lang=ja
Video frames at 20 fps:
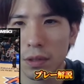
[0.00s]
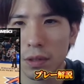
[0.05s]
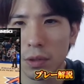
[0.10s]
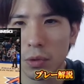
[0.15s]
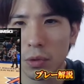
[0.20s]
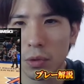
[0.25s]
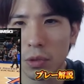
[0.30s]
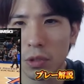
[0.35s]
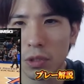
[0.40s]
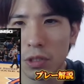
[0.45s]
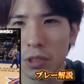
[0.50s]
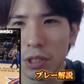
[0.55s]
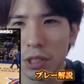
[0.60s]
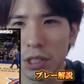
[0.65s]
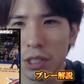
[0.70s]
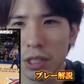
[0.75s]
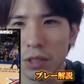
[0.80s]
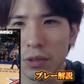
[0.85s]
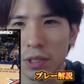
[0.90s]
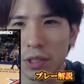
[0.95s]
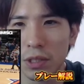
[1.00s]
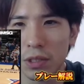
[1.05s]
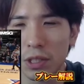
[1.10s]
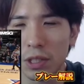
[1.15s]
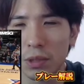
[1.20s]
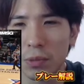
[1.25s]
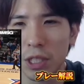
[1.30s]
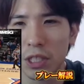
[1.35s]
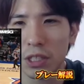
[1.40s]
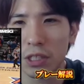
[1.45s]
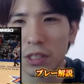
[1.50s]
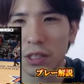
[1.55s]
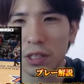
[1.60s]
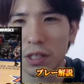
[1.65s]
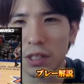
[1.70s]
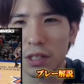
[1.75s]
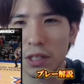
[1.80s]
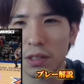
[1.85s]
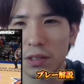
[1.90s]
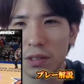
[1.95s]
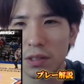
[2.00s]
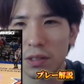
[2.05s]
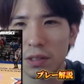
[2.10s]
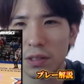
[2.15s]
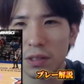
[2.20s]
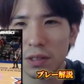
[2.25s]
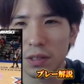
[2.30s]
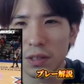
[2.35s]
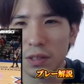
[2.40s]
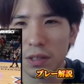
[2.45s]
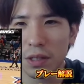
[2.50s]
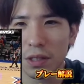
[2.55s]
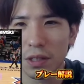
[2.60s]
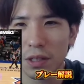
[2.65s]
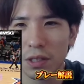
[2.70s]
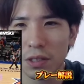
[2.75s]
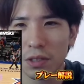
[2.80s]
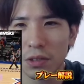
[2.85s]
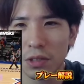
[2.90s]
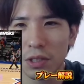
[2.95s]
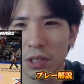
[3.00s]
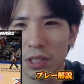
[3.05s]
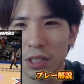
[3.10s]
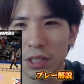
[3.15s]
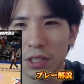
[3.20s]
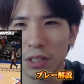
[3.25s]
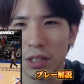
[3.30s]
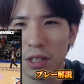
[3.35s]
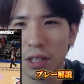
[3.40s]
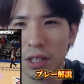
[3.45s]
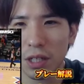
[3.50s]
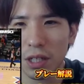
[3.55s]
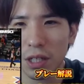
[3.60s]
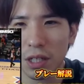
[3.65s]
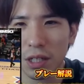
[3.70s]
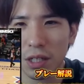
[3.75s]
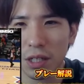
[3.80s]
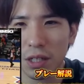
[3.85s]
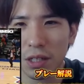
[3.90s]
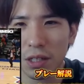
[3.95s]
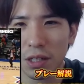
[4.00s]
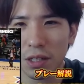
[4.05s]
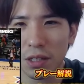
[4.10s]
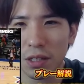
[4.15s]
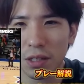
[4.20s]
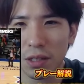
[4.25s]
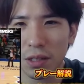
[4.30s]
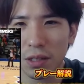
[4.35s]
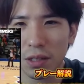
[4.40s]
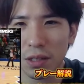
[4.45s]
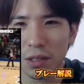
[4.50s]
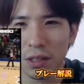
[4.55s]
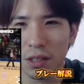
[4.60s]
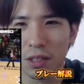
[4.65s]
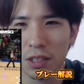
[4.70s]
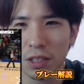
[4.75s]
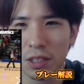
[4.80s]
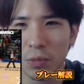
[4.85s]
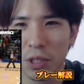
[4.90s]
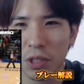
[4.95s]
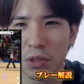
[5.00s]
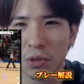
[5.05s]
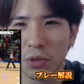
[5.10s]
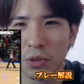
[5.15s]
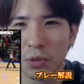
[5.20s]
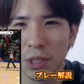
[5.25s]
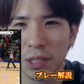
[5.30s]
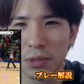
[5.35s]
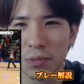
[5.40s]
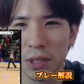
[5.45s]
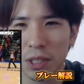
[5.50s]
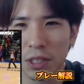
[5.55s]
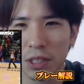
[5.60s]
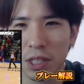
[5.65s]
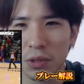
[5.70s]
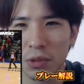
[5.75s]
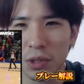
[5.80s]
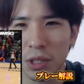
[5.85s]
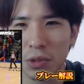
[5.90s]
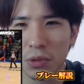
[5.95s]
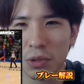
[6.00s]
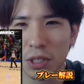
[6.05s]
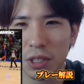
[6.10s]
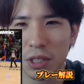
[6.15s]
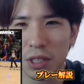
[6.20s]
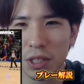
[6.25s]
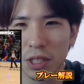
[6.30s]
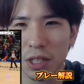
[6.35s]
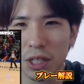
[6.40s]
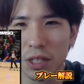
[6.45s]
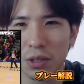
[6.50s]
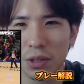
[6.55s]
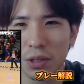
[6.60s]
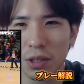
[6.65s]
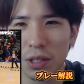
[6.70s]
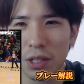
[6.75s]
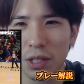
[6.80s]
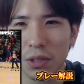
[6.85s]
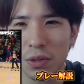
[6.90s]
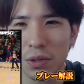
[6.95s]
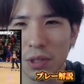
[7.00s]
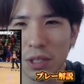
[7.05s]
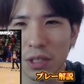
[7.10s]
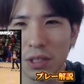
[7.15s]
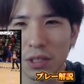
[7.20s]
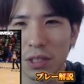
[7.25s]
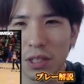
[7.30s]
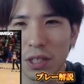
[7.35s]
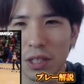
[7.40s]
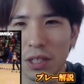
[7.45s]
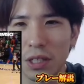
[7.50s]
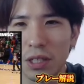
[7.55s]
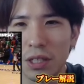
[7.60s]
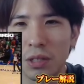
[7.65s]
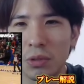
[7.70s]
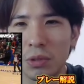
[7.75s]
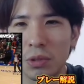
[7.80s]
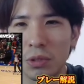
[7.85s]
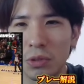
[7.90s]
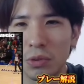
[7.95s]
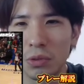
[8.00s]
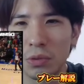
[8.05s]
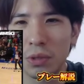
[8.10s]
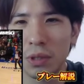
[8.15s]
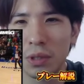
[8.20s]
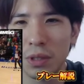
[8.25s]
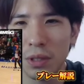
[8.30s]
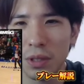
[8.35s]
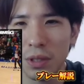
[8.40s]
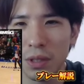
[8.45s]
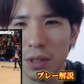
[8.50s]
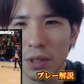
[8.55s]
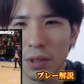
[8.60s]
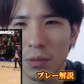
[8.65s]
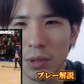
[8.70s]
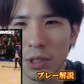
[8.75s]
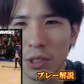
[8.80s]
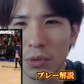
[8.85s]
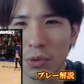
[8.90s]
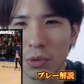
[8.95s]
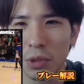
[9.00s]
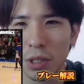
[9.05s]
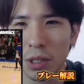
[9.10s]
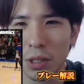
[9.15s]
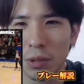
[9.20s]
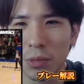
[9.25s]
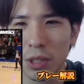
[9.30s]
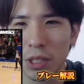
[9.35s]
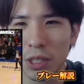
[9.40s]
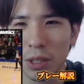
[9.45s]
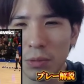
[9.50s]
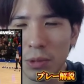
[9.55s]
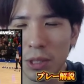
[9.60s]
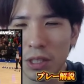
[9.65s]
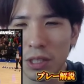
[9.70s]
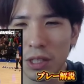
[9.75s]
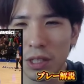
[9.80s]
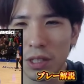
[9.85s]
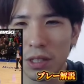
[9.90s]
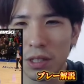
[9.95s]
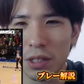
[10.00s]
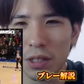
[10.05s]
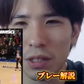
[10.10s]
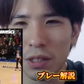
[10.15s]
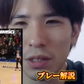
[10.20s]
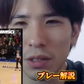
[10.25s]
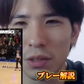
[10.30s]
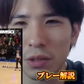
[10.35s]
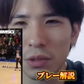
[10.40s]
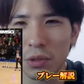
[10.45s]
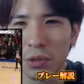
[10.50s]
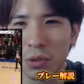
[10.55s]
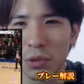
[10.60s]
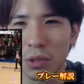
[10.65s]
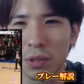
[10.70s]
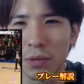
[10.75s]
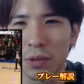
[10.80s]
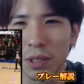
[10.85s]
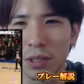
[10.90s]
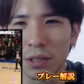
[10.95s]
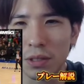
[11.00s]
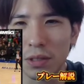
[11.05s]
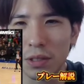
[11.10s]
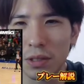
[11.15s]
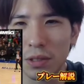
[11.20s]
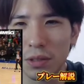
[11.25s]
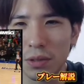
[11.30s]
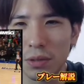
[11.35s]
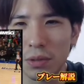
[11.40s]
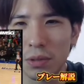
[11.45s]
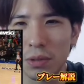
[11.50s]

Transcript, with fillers: ここスイッチディフェンスしました。で、スイッチしながらね、スピードのミスマッチあるけどしっかりガードについていけてるでしょまずこれめちゃめちゃグッドディフェンスです